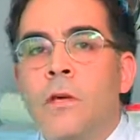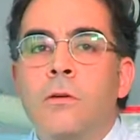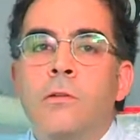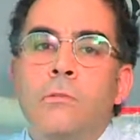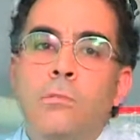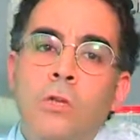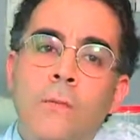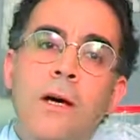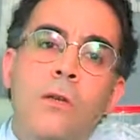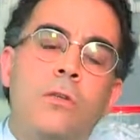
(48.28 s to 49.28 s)
E, buna
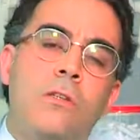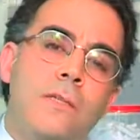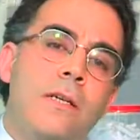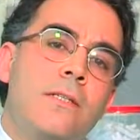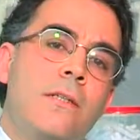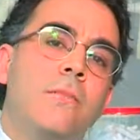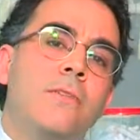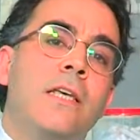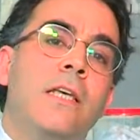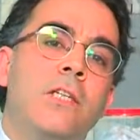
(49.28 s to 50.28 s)
bağlı olarak da biz
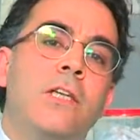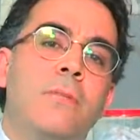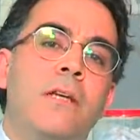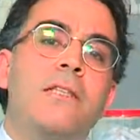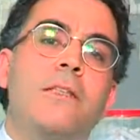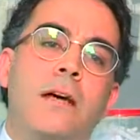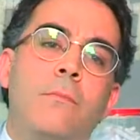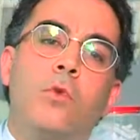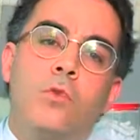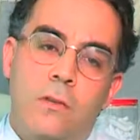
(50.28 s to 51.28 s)
hastalarımızda hijyeni biraz daha
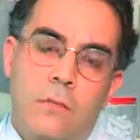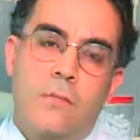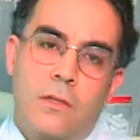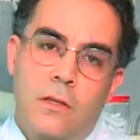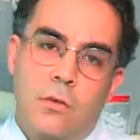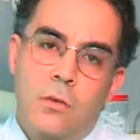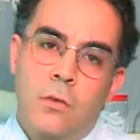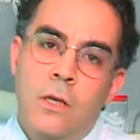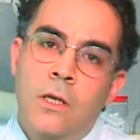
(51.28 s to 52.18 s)
motive etmemiz gerekiyor.